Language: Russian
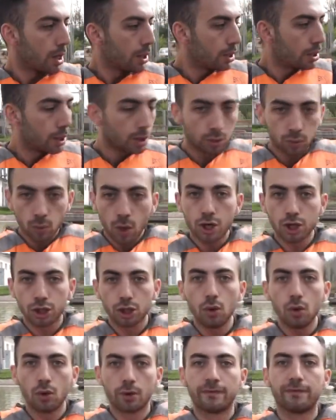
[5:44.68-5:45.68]
И, ну а
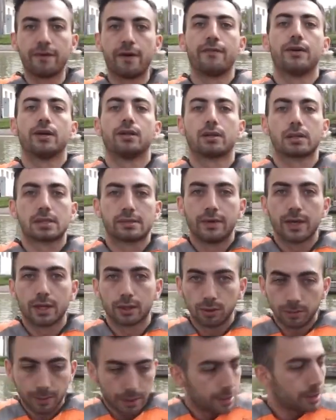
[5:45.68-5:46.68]
что, он в
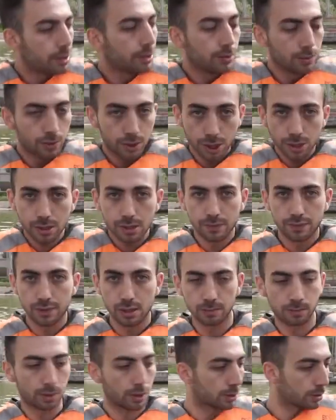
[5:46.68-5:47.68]
своих, думаете, не научился
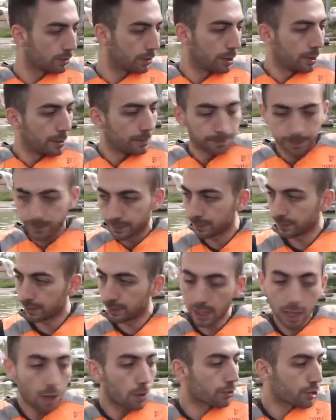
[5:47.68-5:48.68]
всему этому?
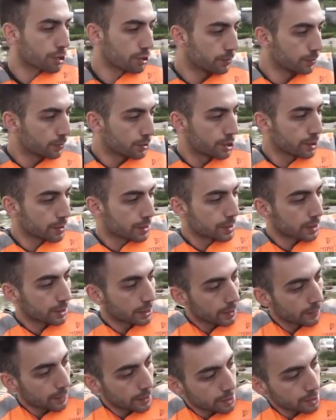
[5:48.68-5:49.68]
Я уже научился.
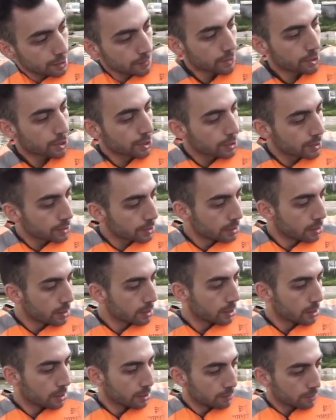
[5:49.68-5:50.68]
Давайте немножко,
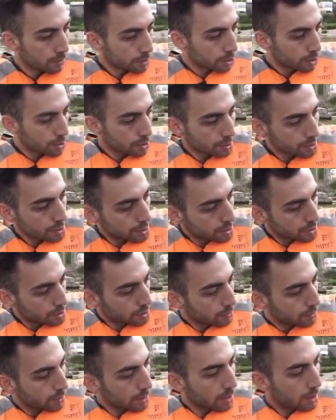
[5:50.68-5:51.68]
немножко
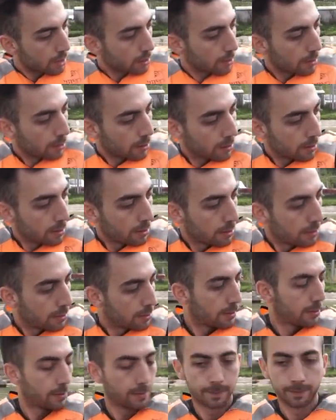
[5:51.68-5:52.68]
сюда.
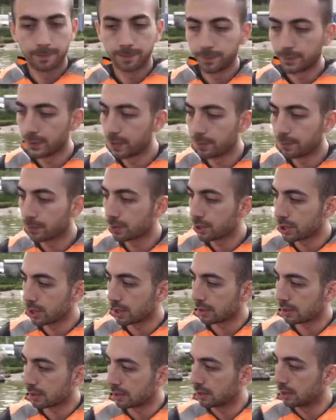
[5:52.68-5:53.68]
Не
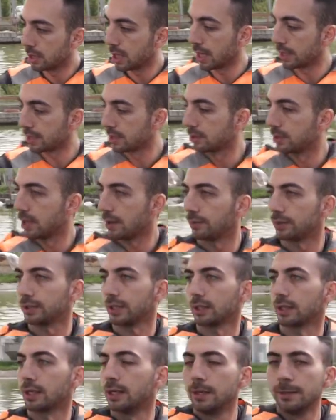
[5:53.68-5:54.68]
получается. Да, сюда, вот
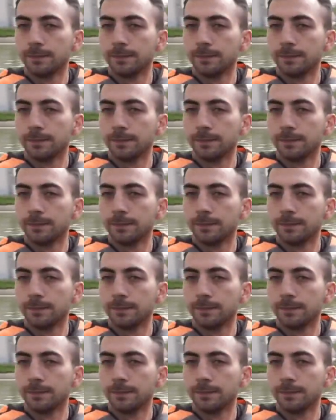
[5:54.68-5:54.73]
так.